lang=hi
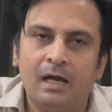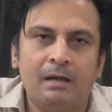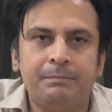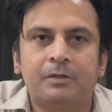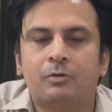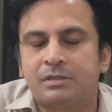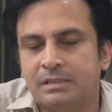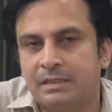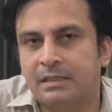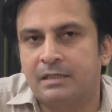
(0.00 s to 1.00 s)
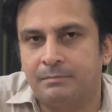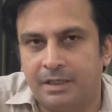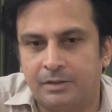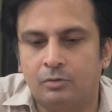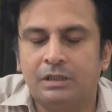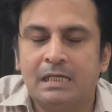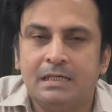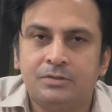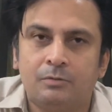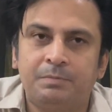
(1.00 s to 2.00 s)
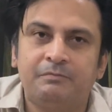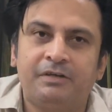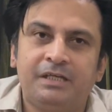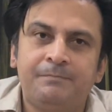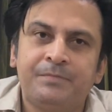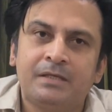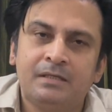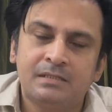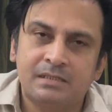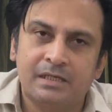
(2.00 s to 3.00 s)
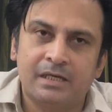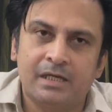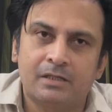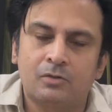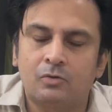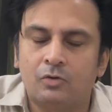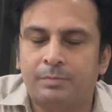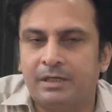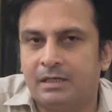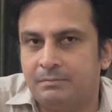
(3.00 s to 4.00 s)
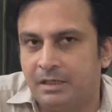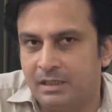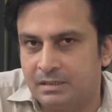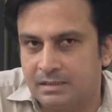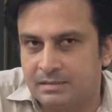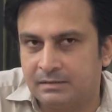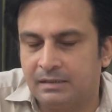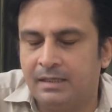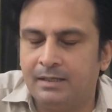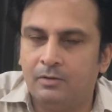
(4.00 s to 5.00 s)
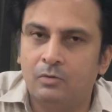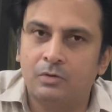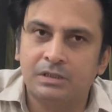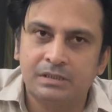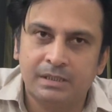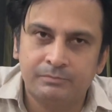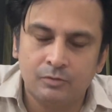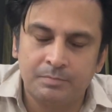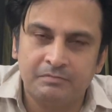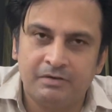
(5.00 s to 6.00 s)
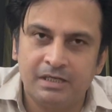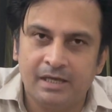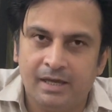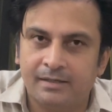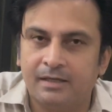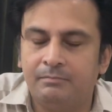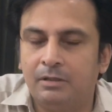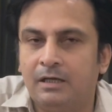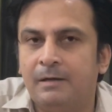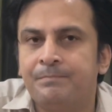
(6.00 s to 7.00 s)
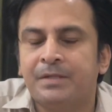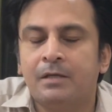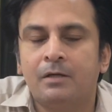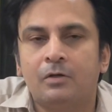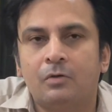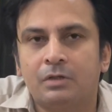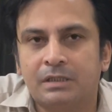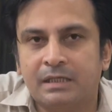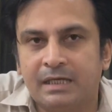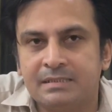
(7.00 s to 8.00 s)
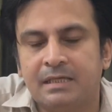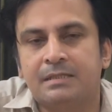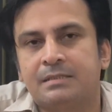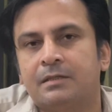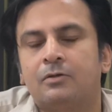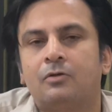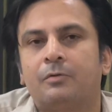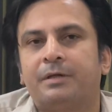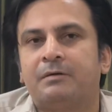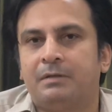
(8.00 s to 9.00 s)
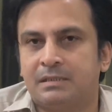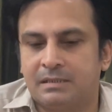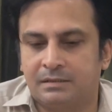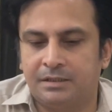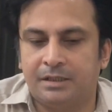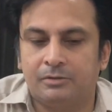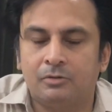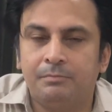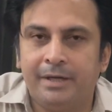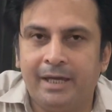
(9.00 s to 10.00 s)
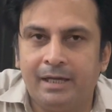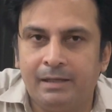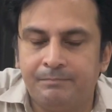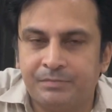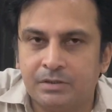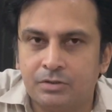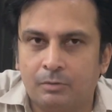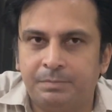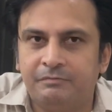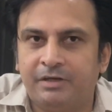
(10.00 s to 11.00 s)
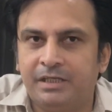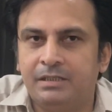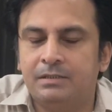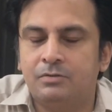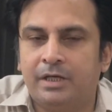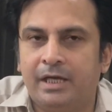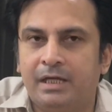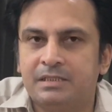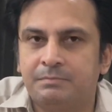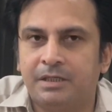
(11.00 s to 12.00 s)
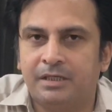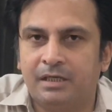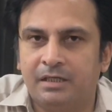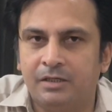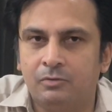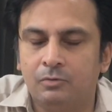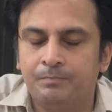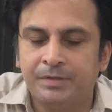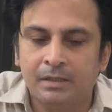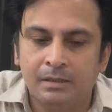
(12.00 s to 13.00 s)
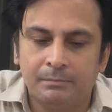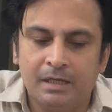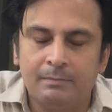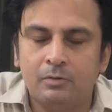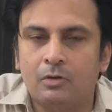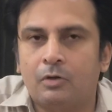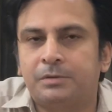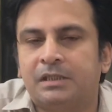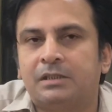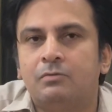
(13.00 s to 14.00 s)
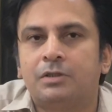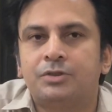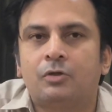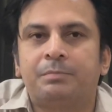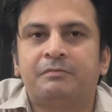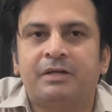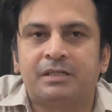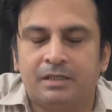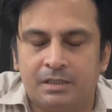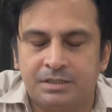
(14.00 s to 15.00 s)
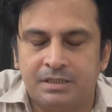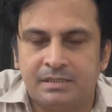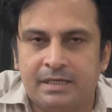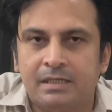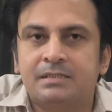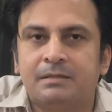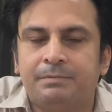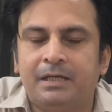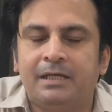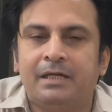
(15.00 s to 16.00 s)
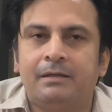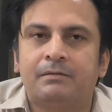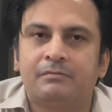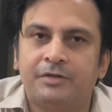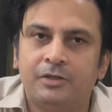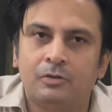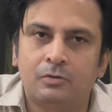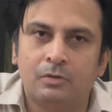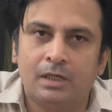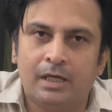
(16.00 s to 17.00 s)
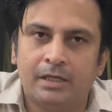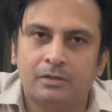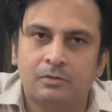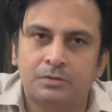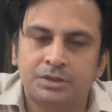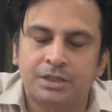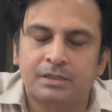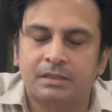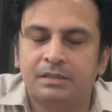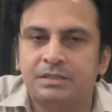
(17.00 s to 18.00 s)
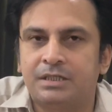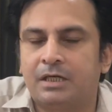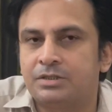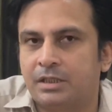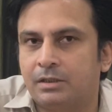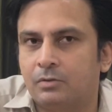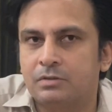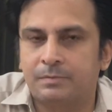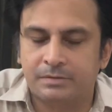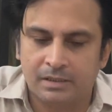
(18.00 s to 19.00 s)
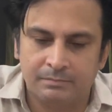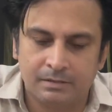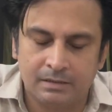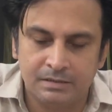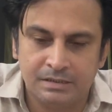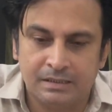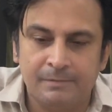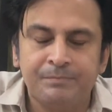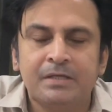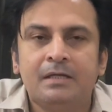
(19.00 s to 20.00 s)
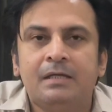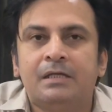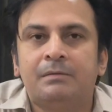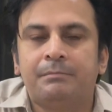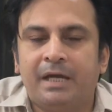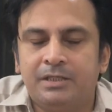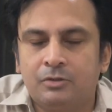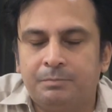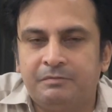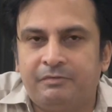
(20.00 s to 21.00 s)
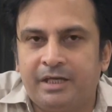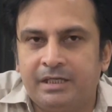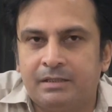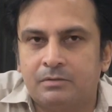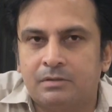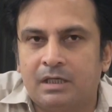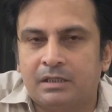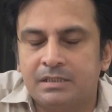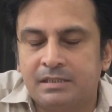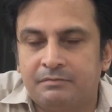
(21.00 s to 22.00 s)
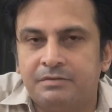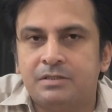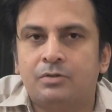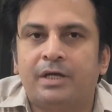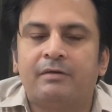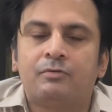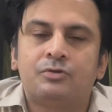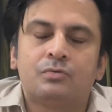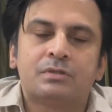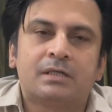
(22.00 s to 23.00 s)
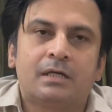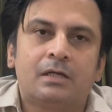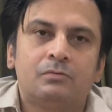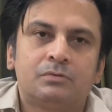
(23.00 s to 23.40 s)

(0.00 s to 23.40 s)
आप भी कोर्स करके कमाएं तो क्या शॉपिफाई से करोड़ों रुपया कमाया जा सकता है और ये शॉपिफाई है क्या बला और कैसे इससे करोड़ों रुपया कमा सकते हैं तो मैं शॉपिफाई जो है इसमें नया नहीं हूँ मैं आप लोगों को बताता हूँ कि शॉपिफाई क्या चीज़ है इससे पहले वीडियो को लाइक और शेयर कर दीजिएगा चैनल को सब्सक्राइब कर लीजिएगा मैं शॉपिफाई की सर्विस जो है वो यूज़ कर रहा हूँ